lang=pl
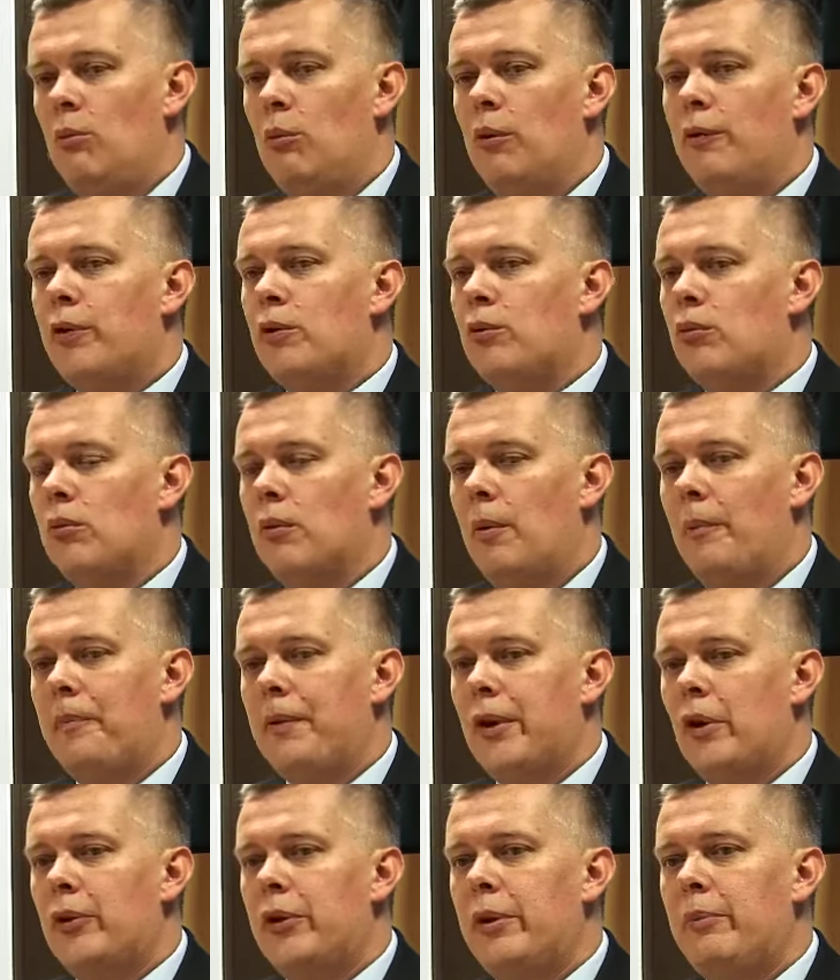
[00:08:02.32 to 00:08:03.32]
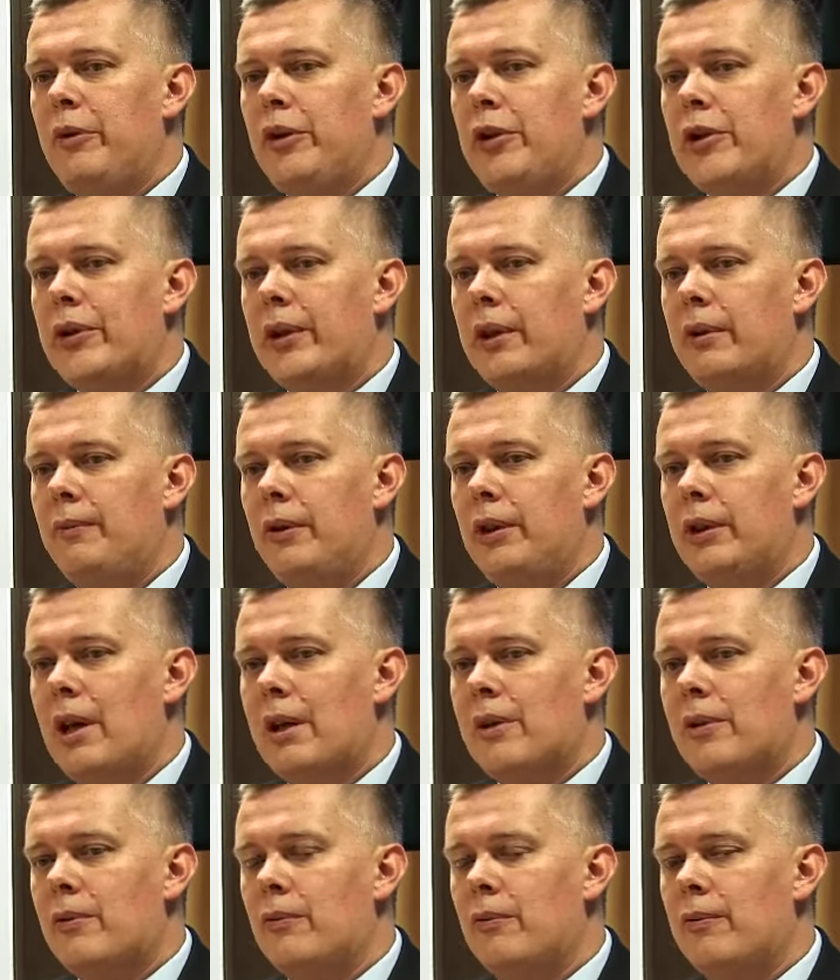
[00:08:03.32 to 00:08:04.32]
Mówił o tym minister
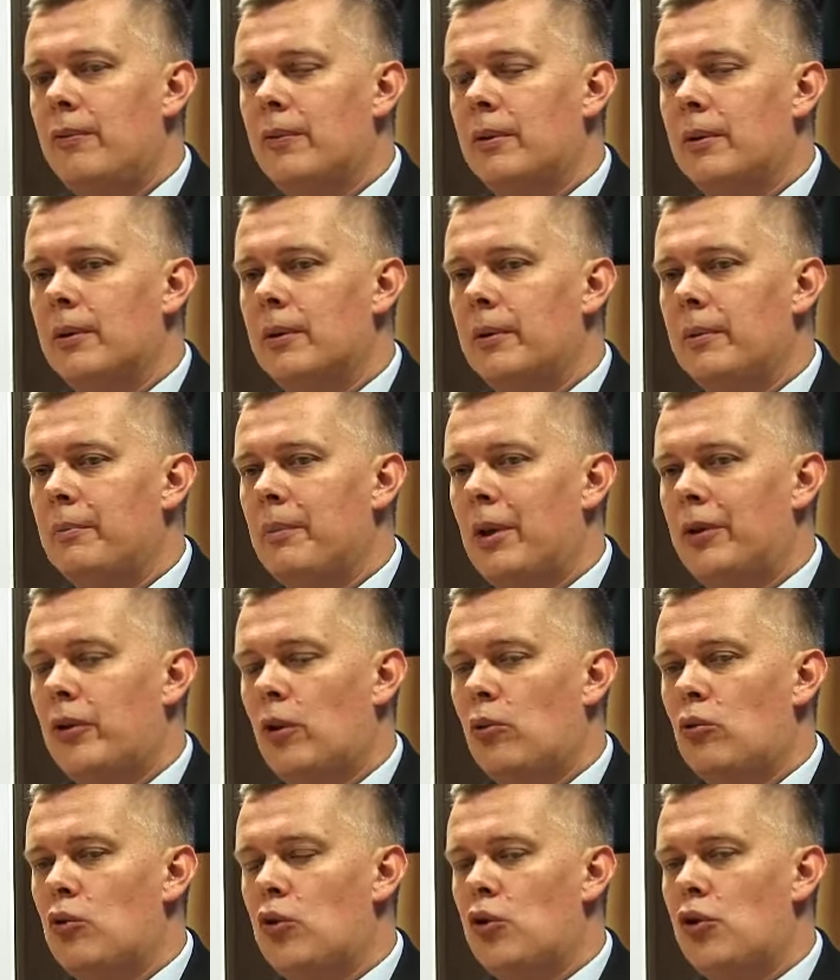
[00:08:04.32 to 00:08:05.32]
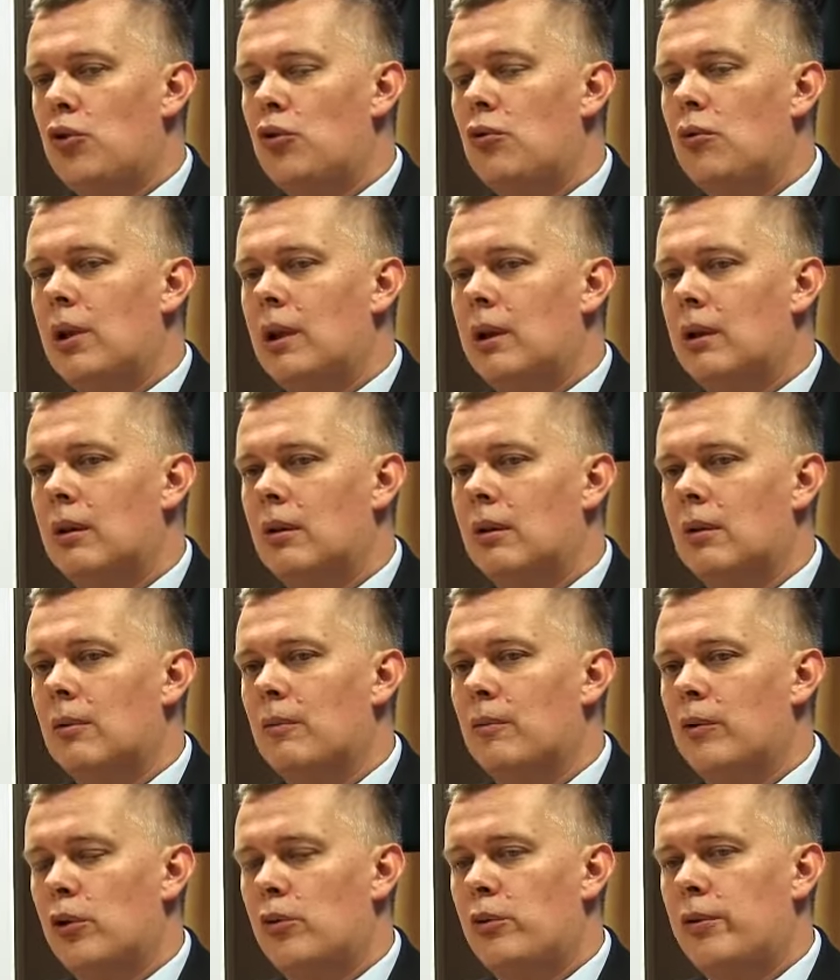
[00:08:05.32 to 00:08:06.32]
finansów y, Mateusz Szczurek.
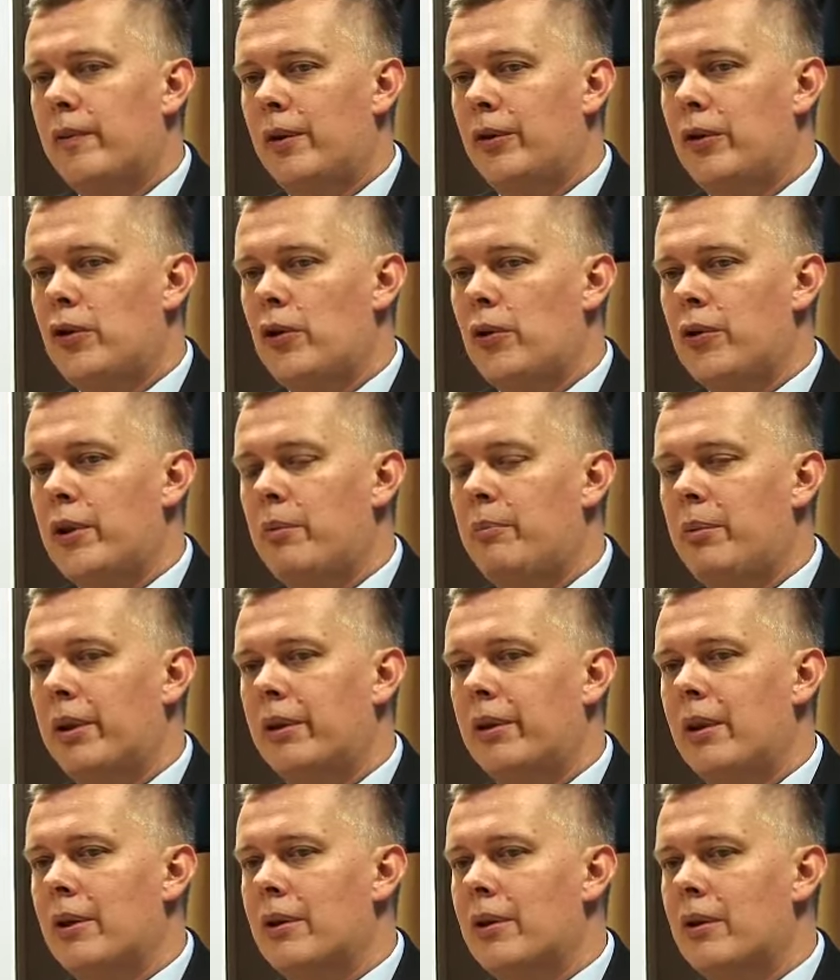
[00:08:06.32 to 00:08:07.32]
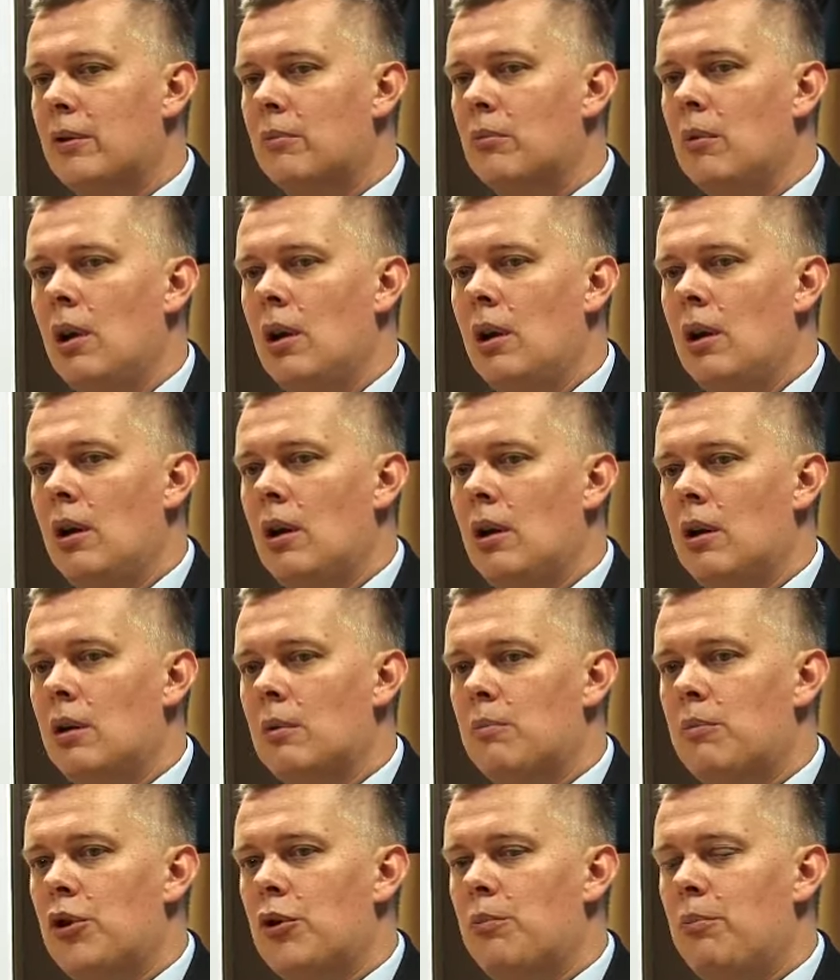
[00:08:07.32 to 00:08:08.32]
Y, w roku 2015
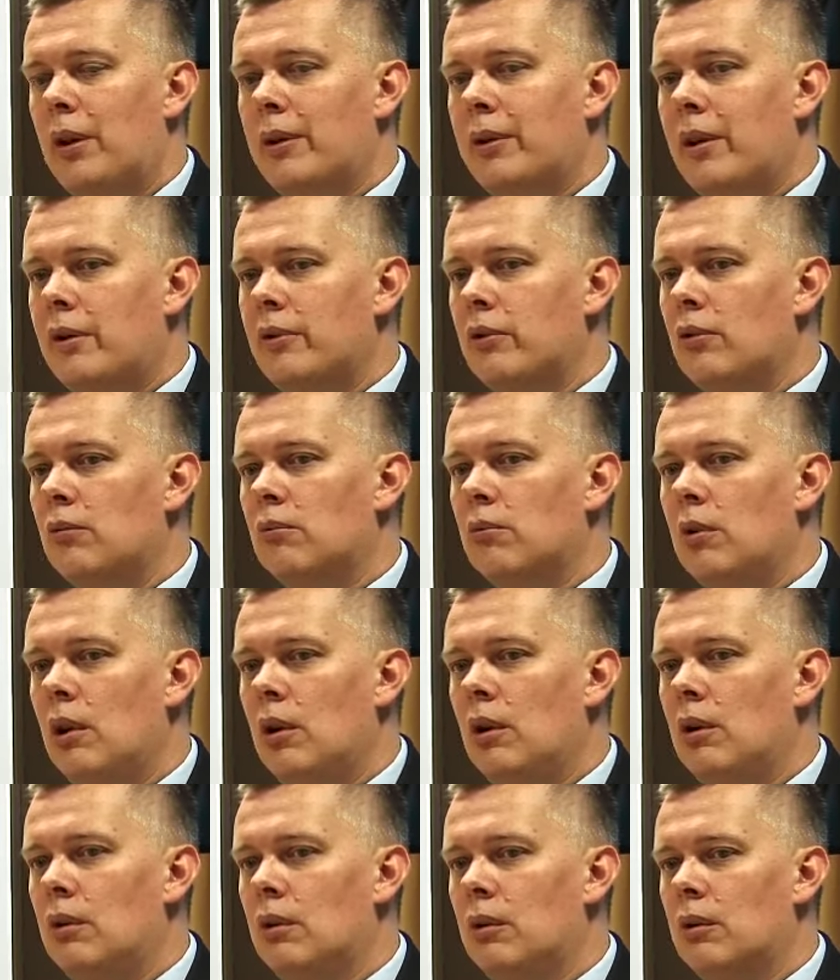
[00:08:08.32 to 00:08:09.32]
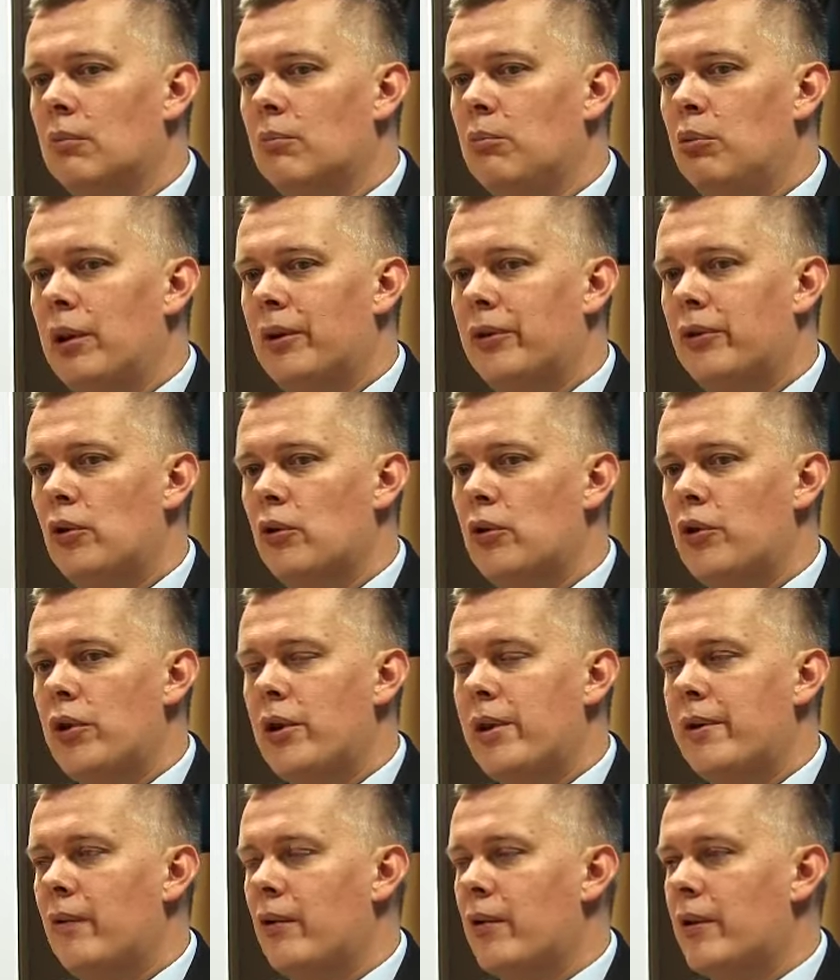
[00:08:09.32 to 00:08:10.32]
y, przypadają
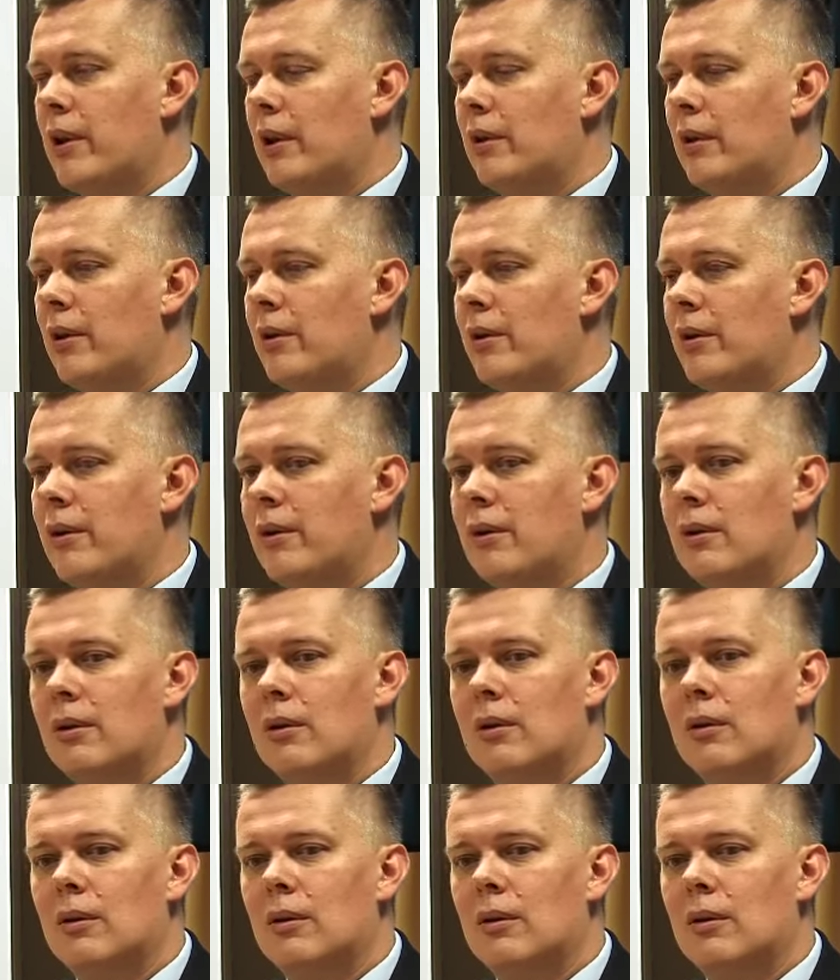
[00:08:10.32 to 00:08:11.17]
płatności związane z,